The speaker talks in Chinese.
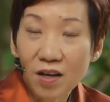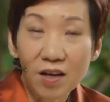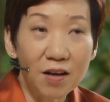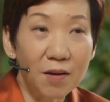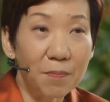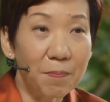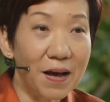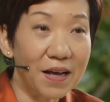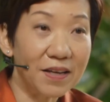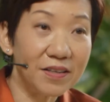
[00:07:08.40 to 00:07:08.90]

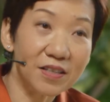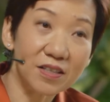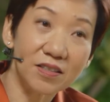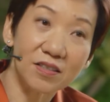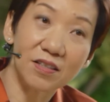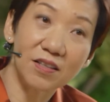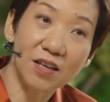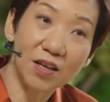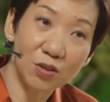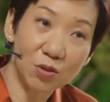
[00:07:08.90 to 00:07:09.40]
呃，把一些
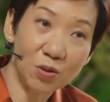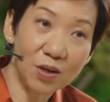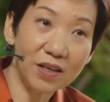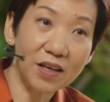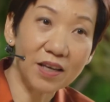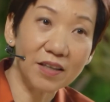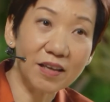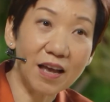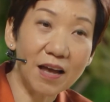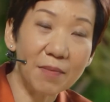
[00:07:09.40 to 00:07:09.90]
资料
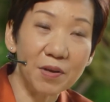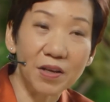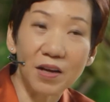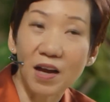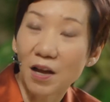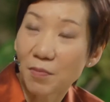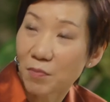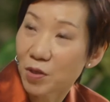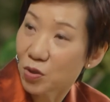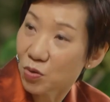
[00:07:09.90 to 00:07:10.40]
传给他们，
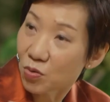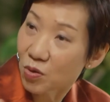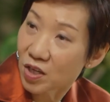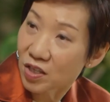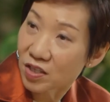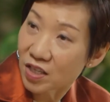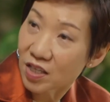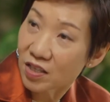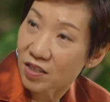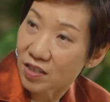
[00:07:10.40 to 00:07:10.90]
让他们做
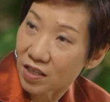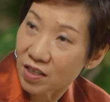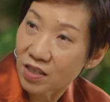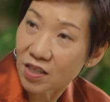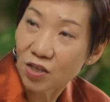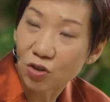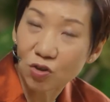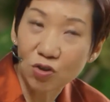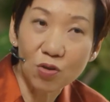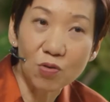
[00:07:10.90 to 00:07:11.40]
一些
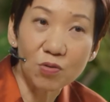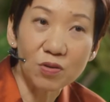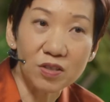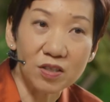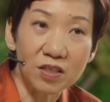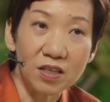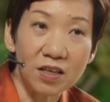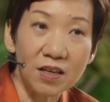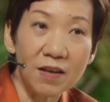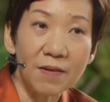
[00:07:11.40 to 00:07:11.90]
整理收
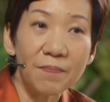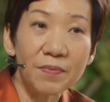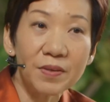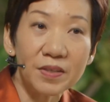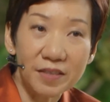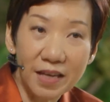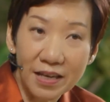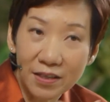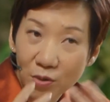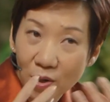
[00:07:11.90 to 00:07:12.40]
集，
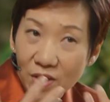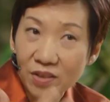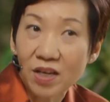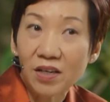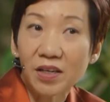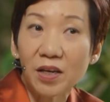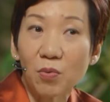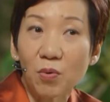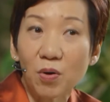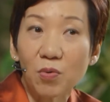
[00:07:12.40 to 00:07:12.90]
再传
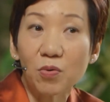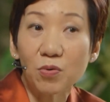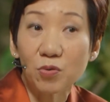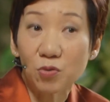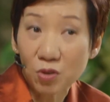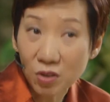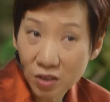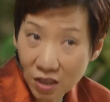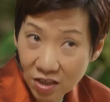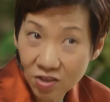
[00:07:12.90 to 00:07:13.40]
达给文物
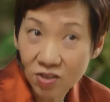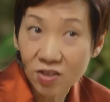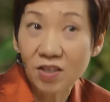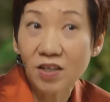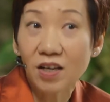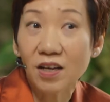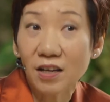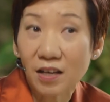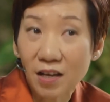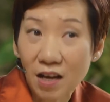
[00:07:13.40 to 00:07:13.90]
局，也是
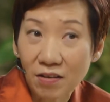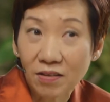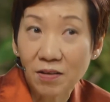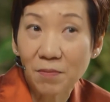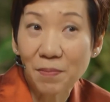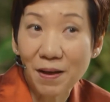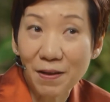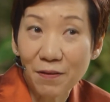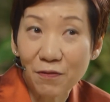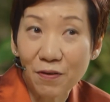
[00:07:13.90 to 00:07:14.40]
一个很好
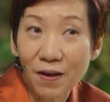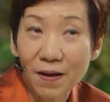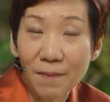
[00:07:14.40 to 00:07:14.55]
的办